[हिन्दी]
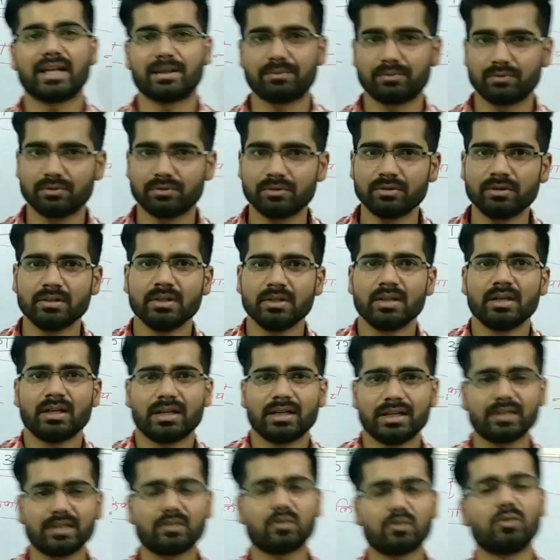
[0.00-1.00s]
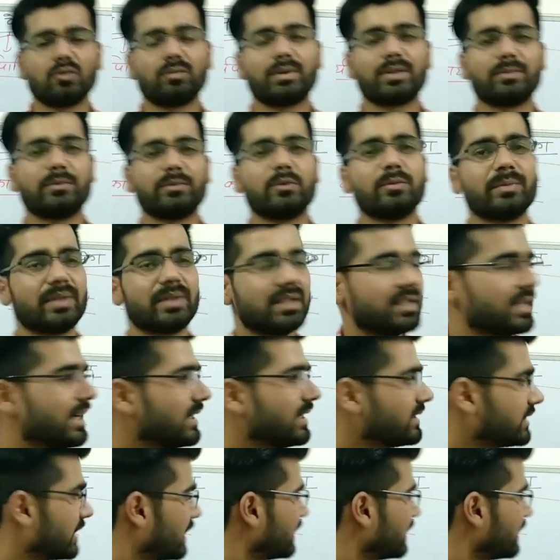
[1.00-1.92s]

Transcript: आपको एक ओवरव्यू मिल जाए